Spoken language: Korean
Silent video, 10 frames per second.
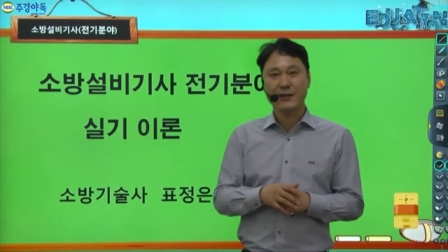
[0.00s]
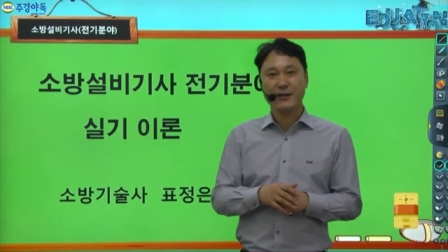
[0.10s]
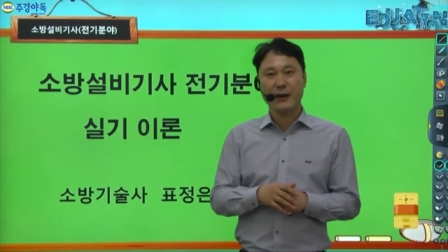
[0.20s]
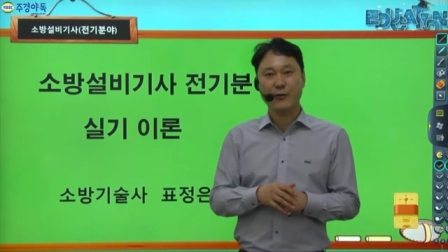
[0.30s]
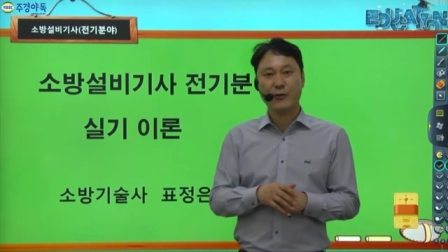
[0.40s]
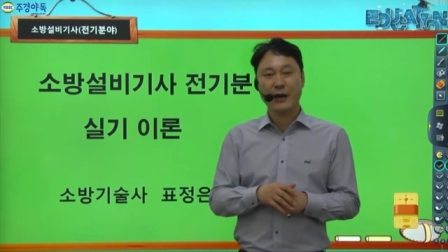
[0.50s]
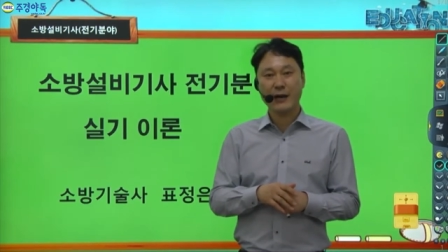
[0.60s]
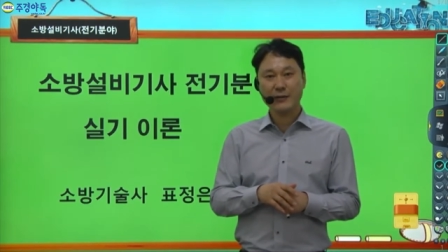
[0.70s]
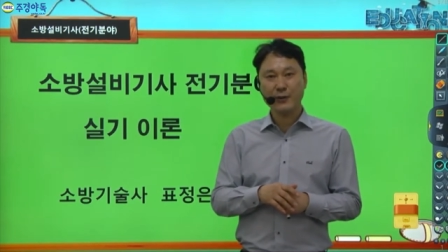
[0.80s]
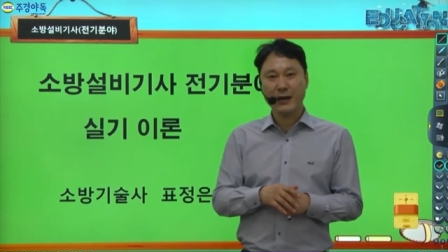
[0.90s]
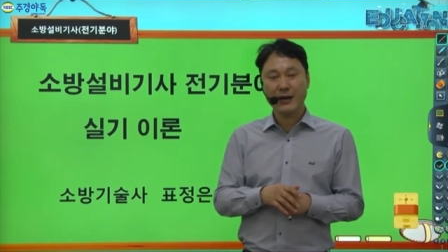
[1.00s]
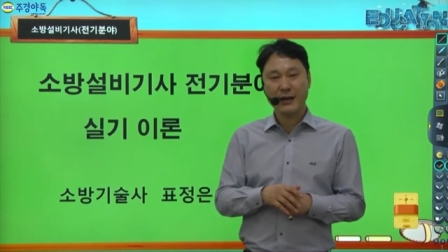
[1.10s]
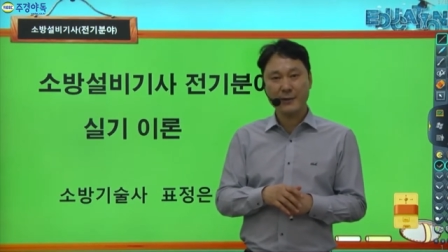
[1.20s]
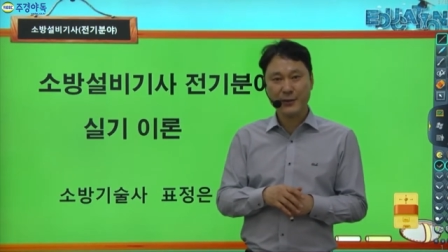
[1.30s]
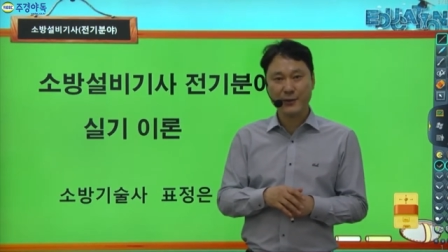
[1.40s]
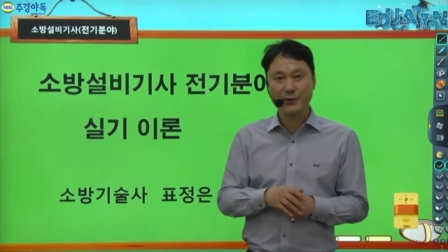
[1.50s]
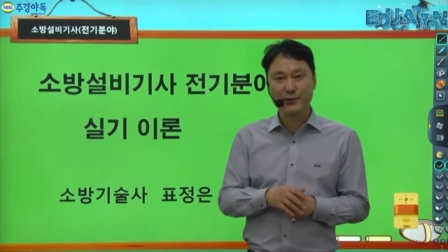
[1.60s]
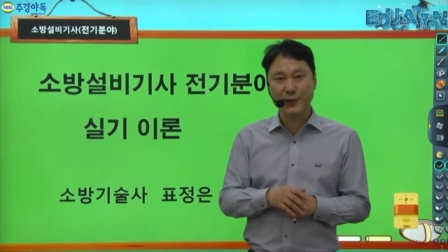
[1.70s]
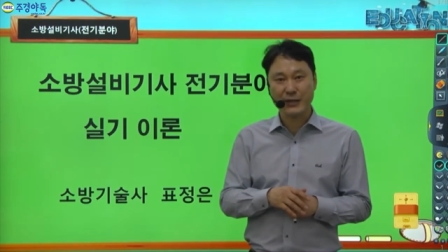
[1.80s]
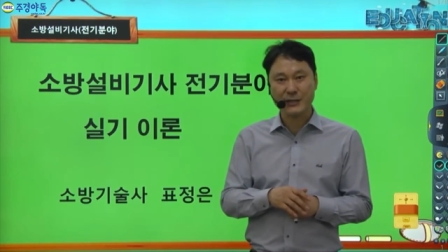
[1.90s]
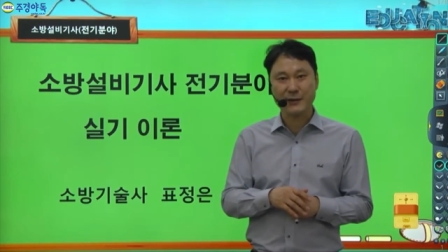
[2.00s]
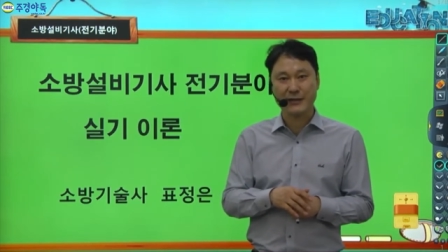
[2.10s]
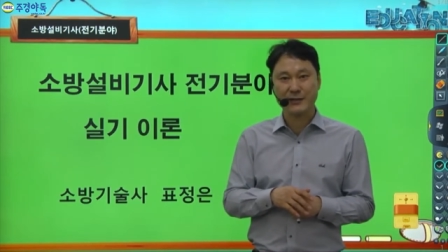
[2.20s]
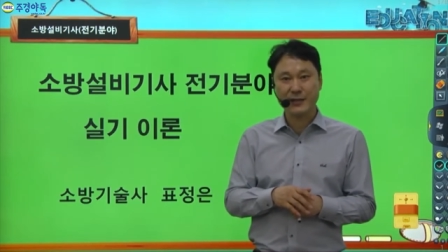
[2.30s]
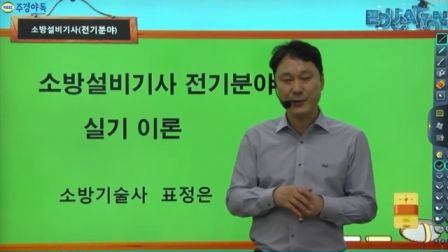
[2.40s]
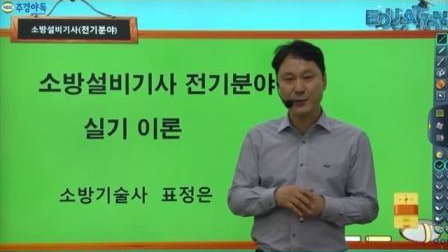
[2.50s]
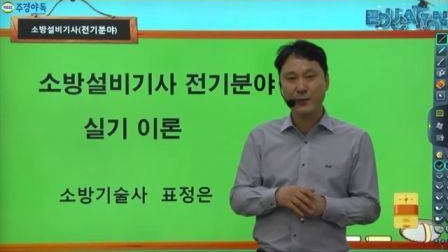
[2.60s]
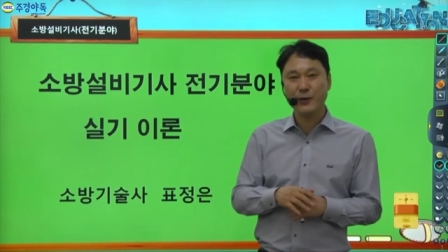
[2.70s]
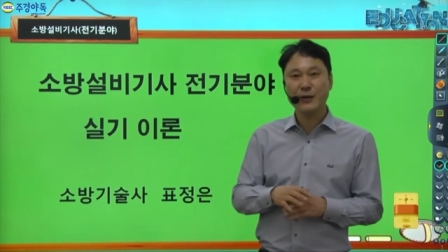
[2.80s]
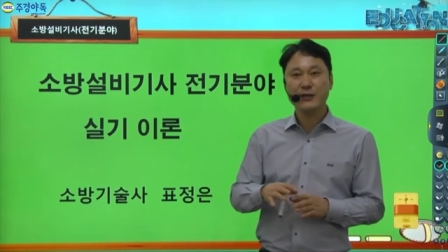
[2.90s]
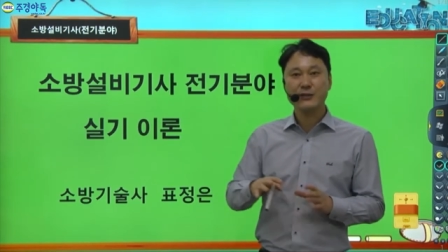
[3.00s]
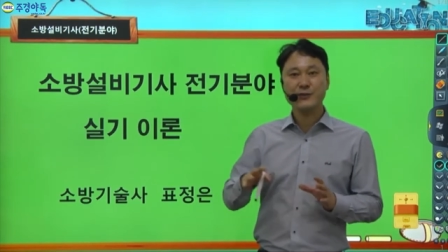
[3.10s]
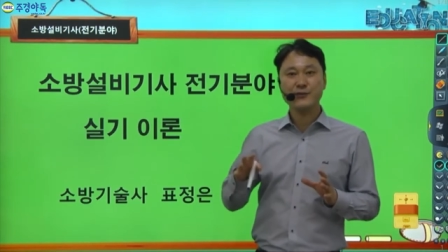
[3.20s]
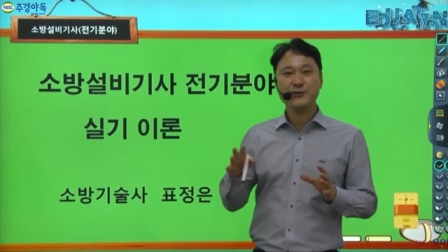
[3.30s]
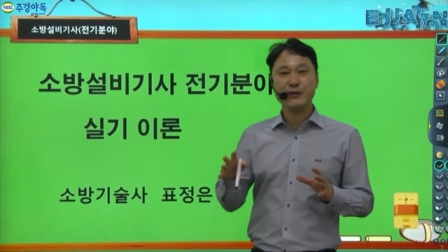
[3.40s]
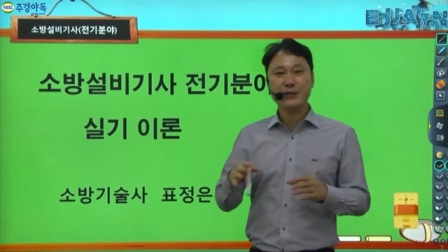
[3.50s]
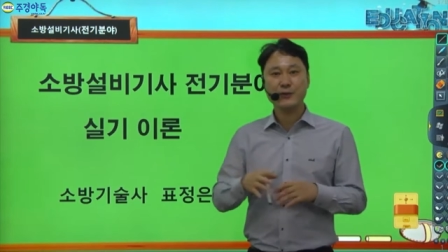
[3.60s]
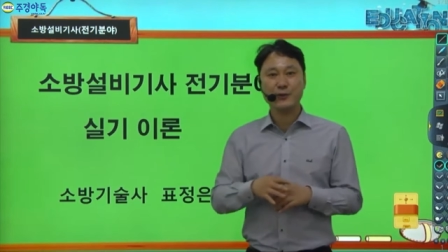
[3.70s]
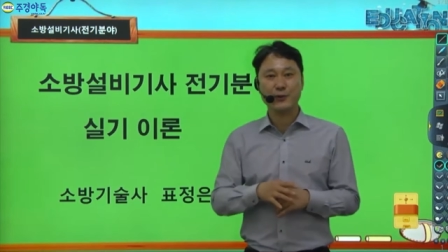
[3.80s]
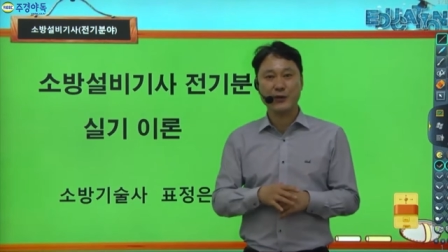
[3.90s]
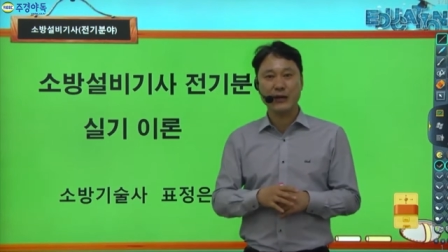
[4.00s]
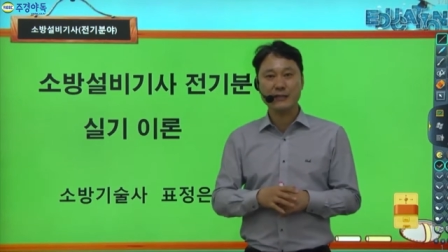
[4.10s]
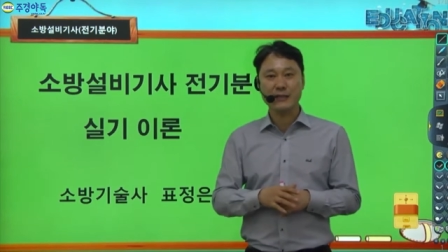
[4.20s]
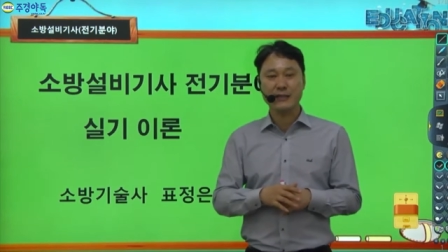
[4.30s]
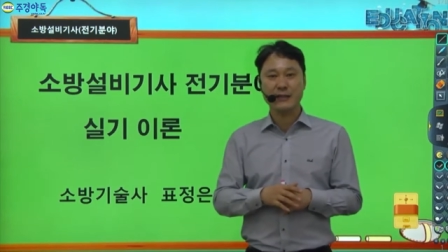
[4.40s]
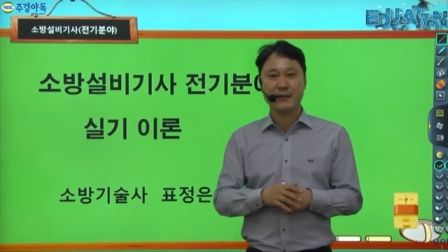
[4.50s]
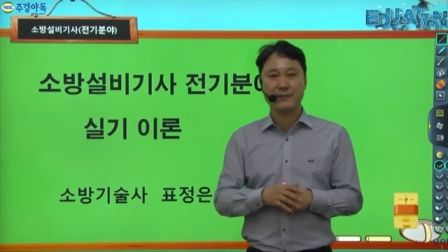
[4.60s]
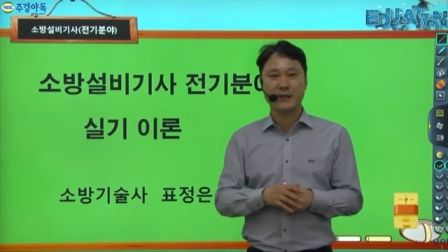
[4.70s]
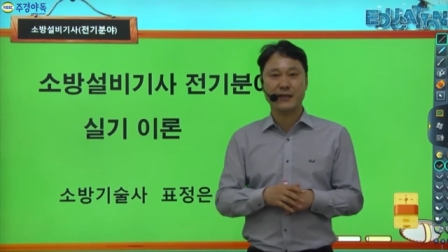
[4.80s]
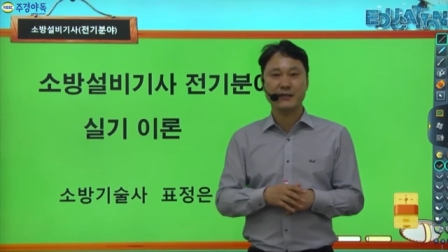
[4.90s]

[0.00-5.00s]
라고 하, 하면 어쩔 수 없겠지만 그래도 쓸 수 있도록 노력을 하셔야 된다는 겁니다.